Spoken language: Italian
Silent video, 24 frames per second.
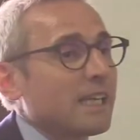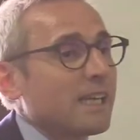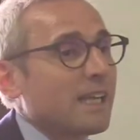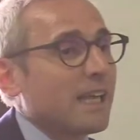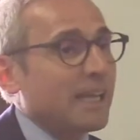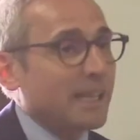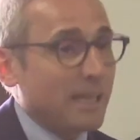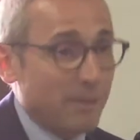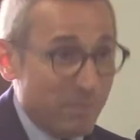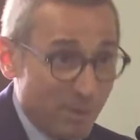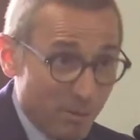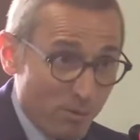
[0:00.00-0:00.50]

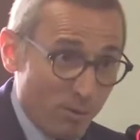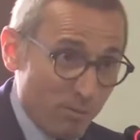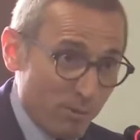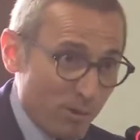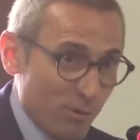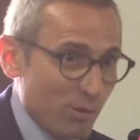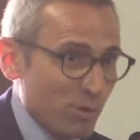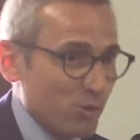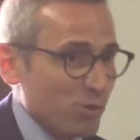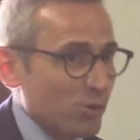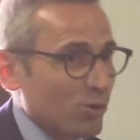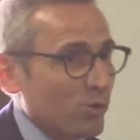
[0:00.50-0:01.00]
e che abbiamo
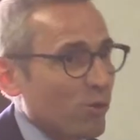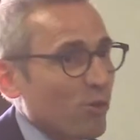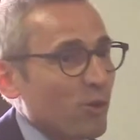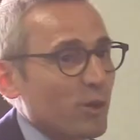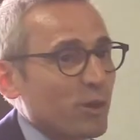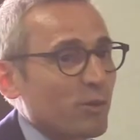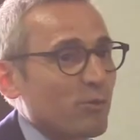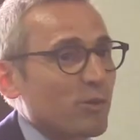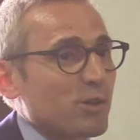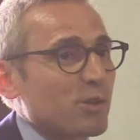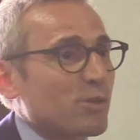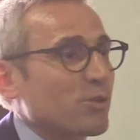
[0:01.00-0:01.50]
promosso noi
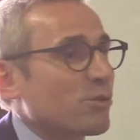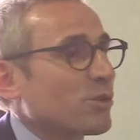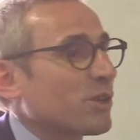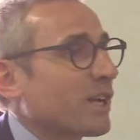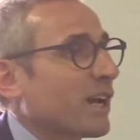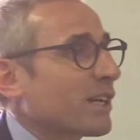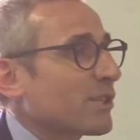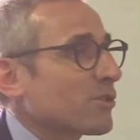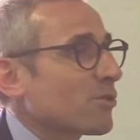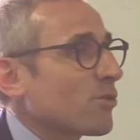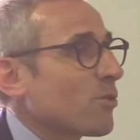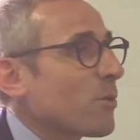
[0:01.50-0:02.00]
in questo
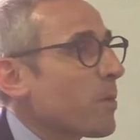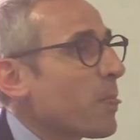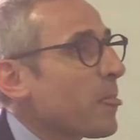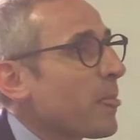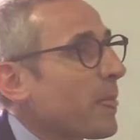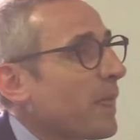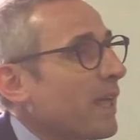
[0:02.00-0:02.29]
caso,